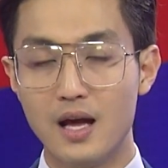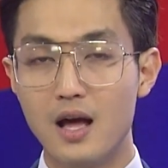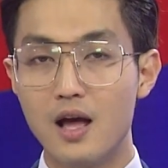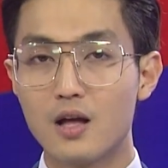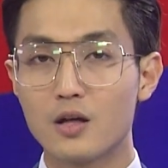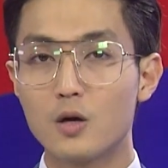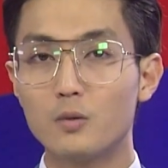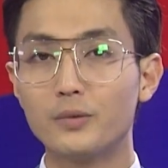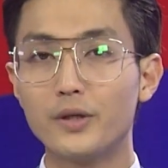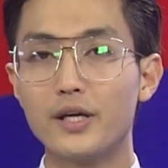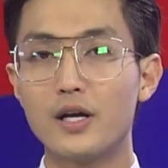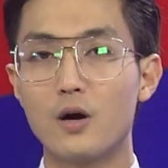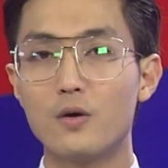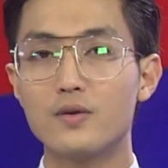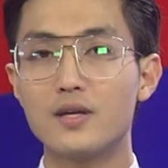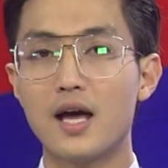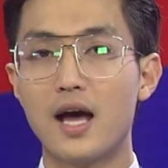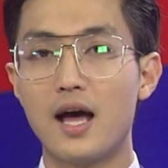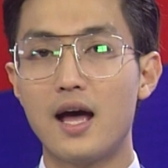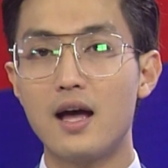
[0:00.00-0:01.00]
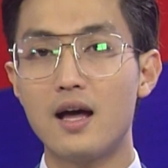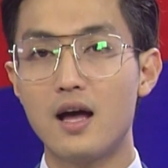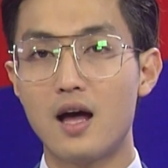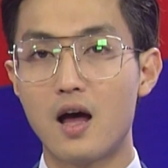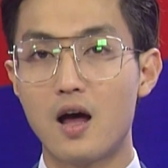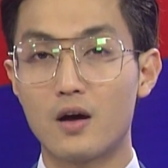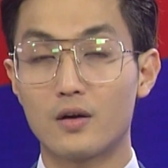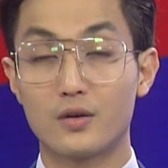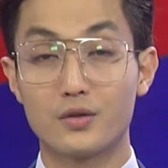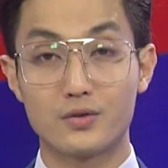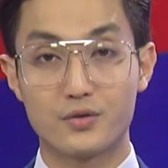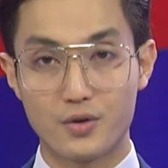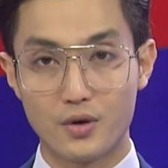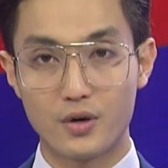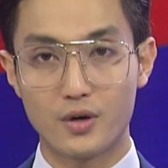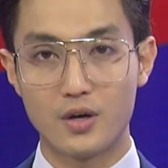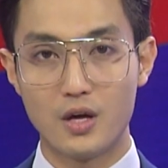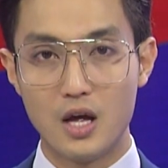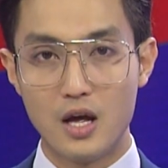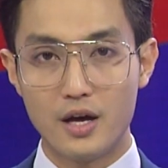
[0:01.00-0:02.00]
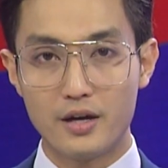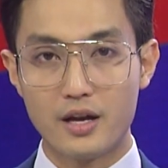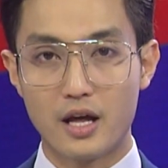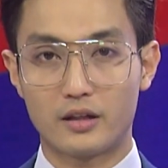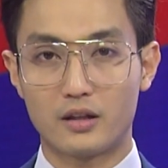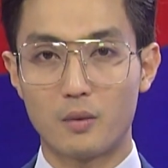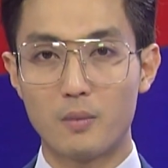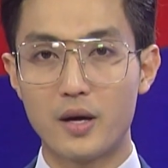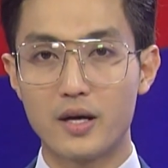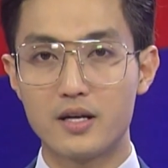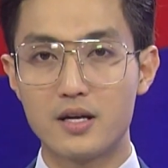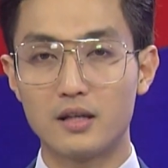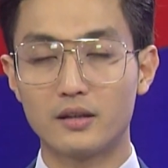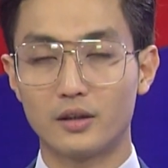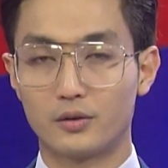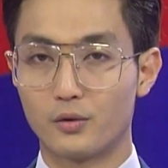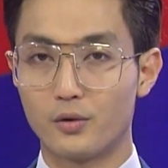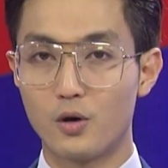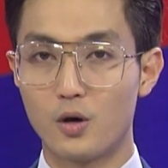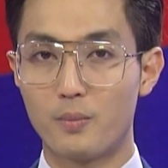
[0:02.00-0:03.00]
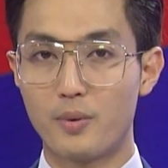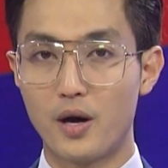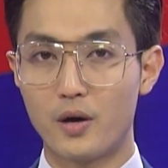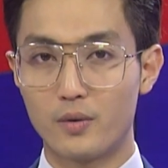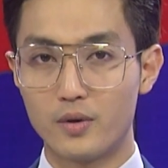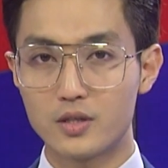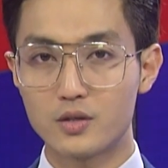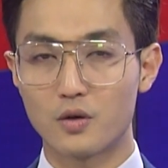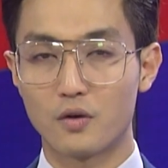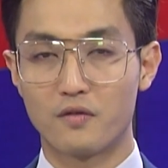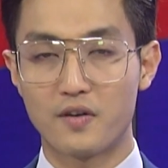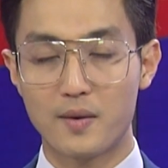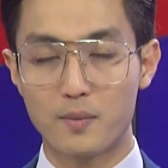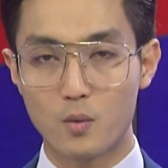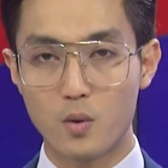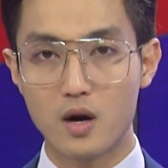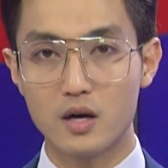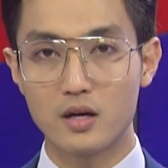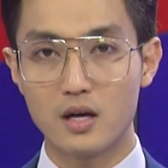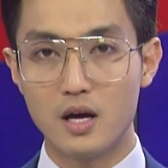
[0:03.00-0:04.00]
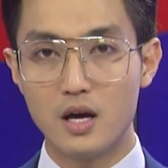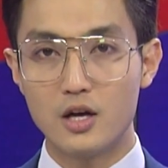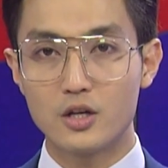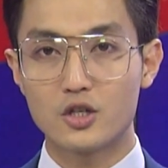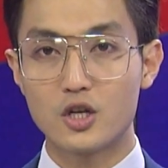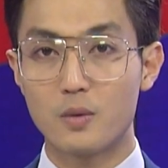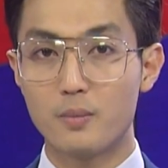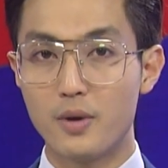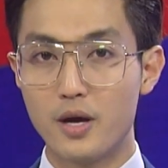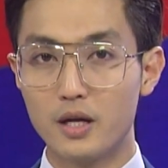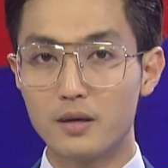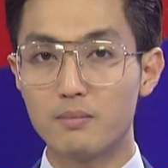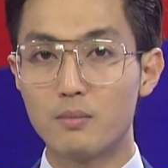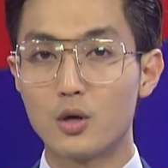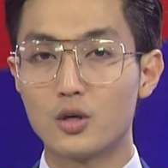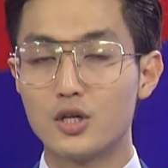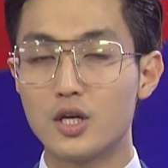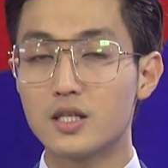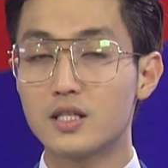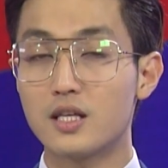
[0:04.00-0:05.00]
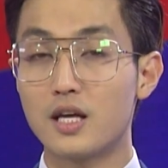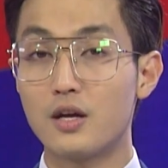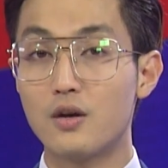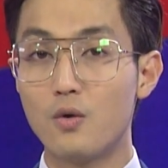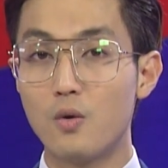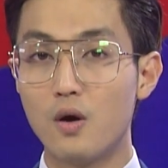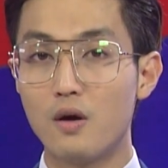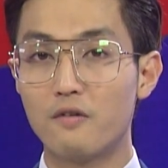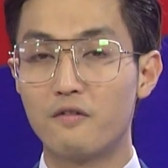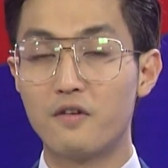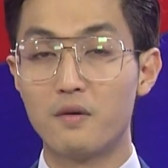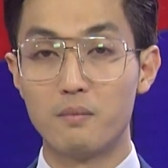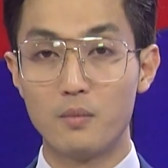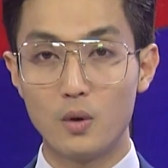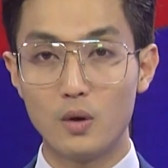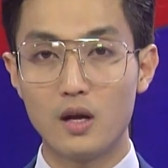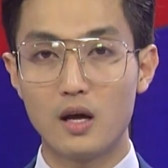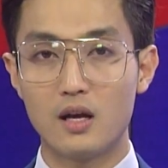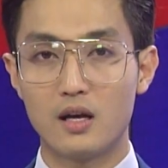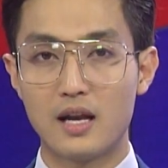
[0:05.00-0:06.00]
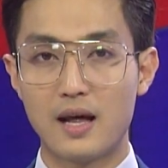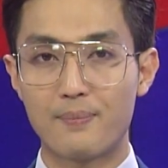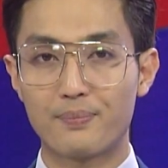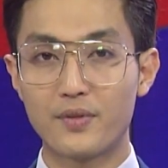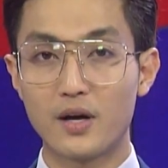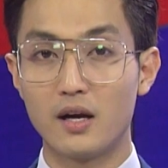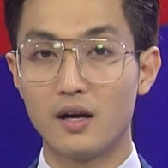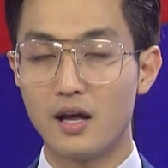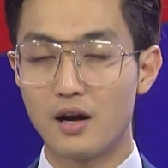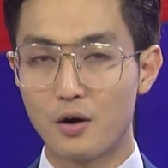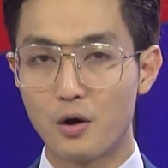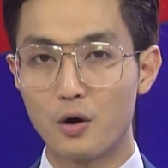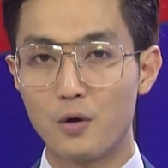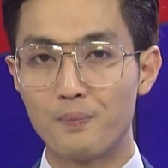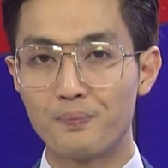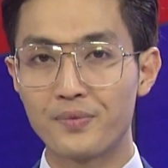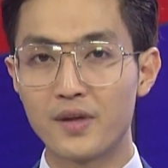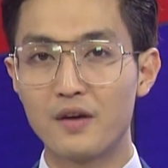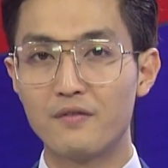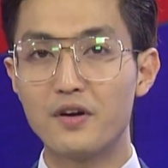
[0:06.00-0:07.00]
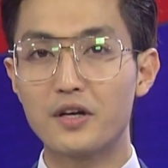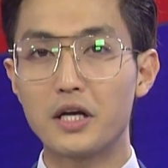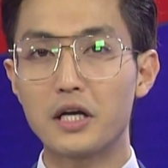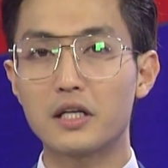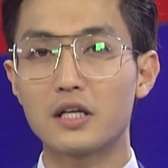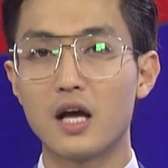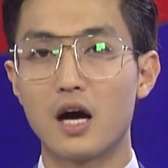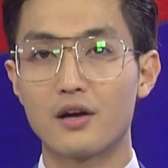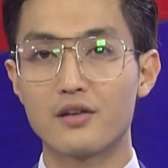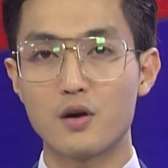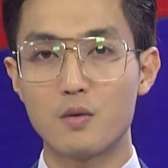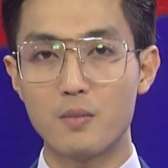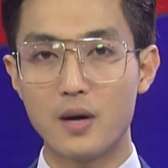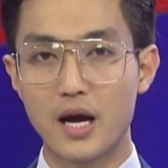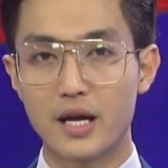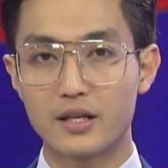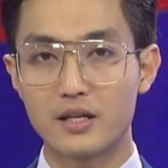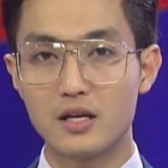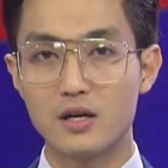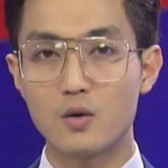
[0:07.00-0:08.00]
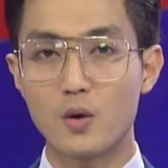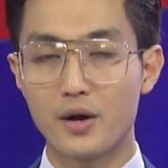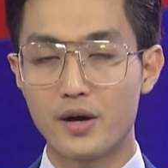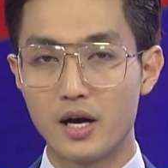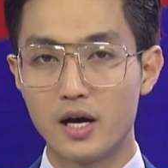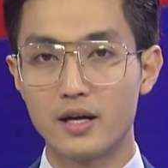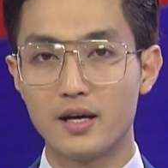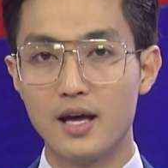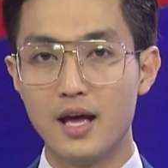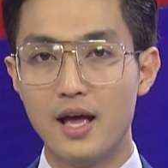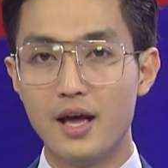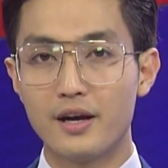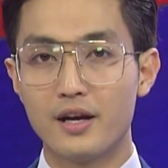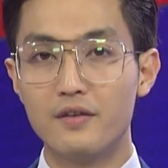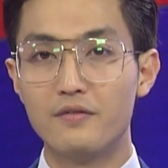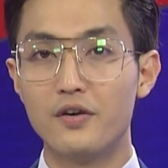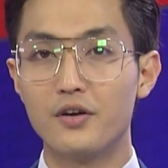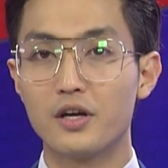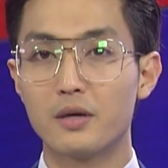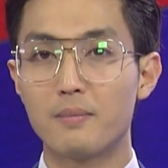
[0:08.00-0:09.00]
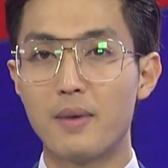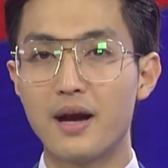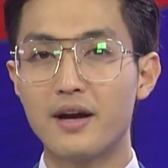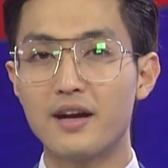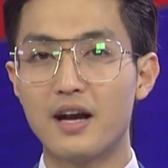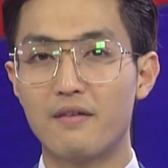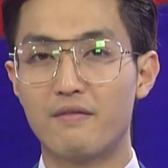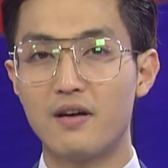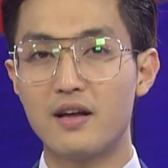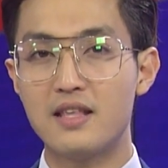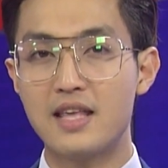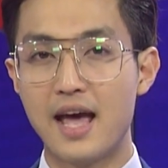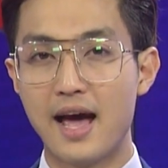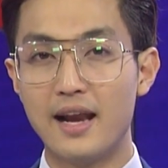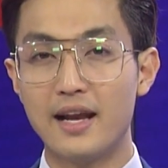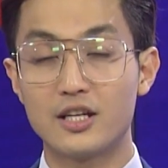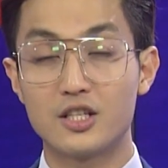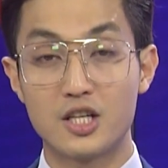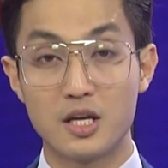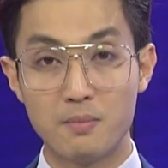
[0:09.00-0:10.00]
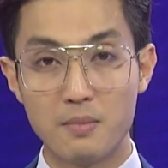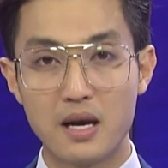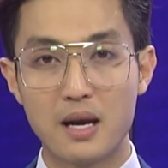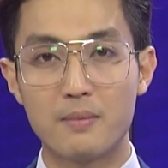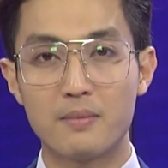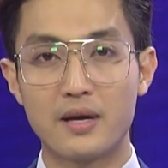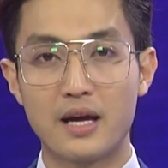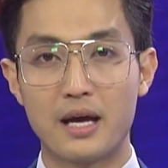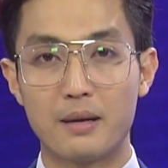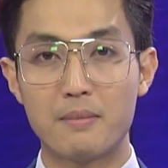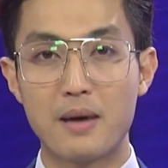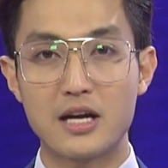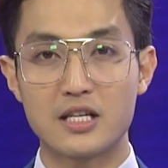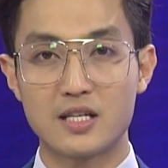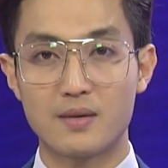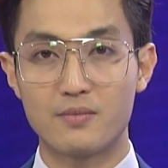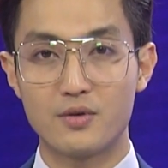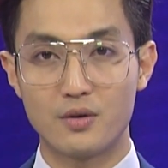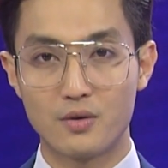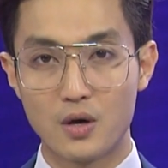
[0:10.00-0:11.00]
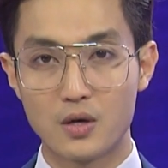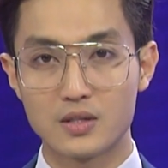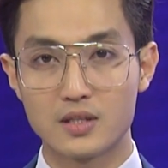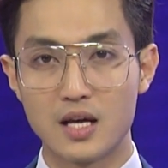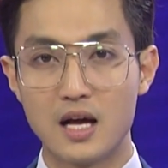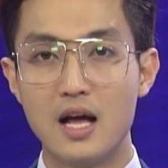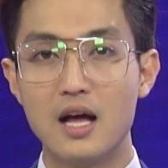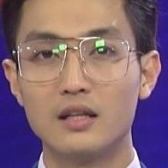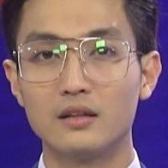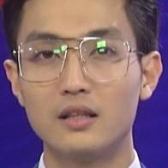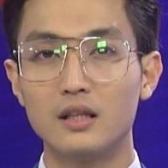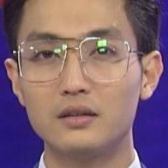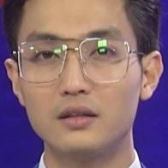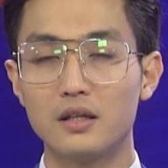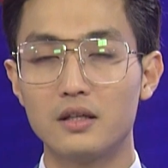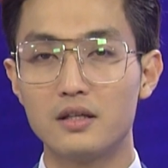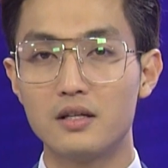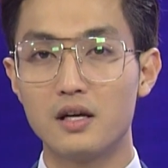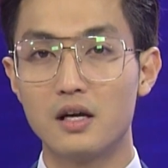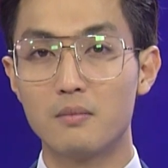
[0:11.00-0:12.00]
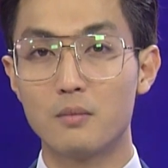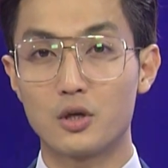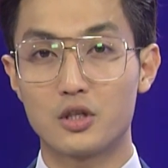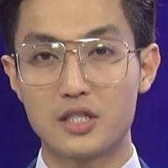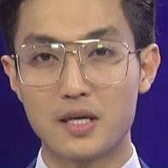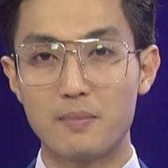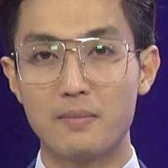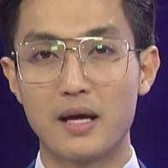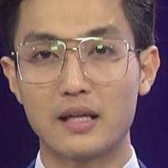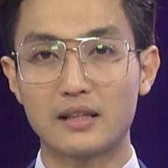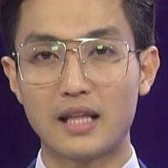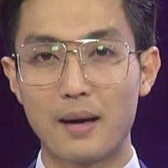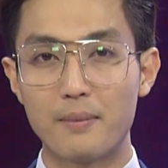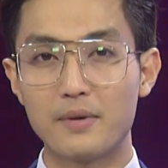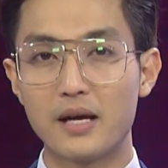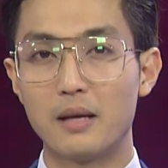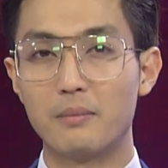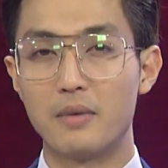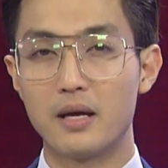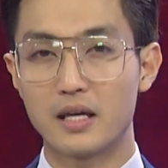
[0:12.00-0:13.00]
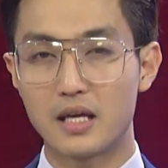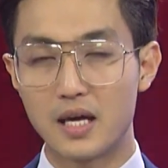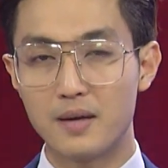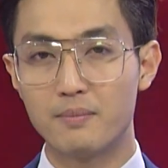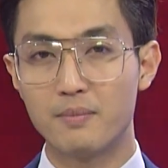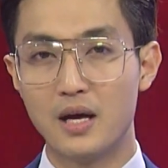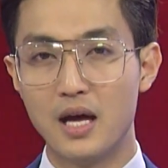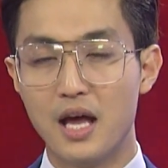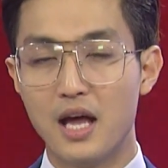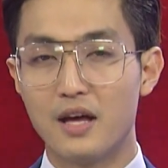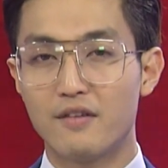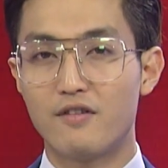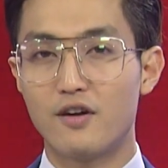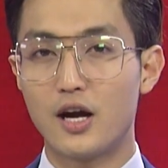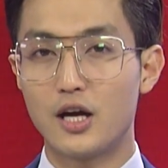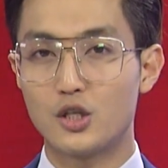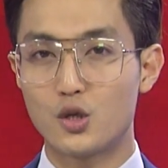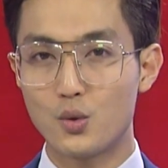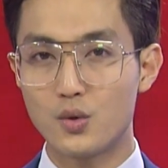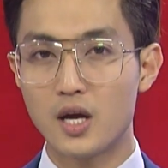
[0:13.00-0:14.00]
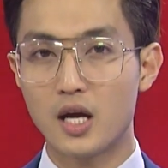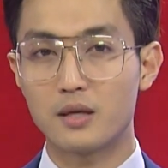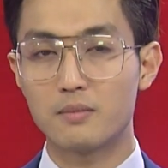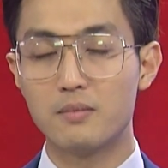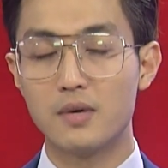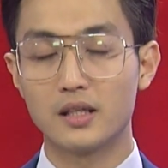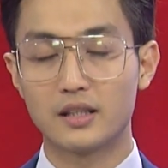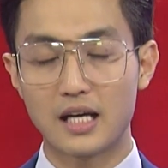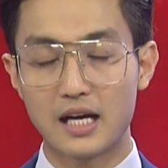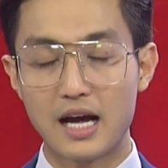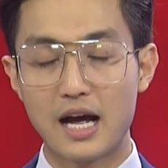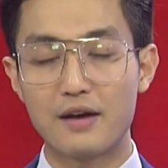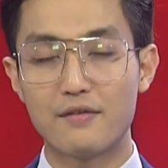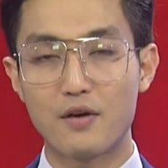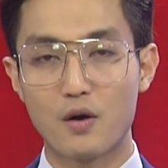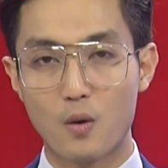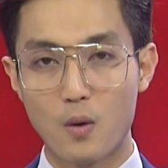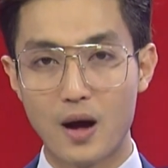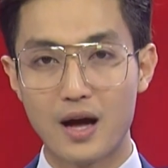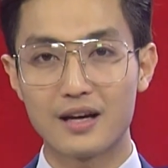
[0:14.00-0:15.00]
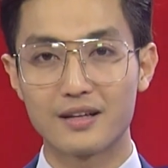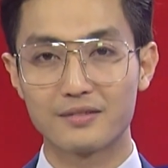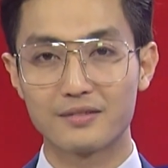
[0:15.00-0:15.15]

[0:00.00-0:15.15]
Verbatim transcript: Công ty đấu giá Arcouture đặt tổng hành dinh tại thủ đô Paris của Pháp Quốc cho biết một chiếc xe đua Formula làm từ Lego với kích cỡ giống hệt như ngoài đời đã vừa được bán ra với giá là 95.300 euro, tức tương đương 108.000 Mỹ Kim vào ngày Chủ nhật 10 tháng 2 vừa qua.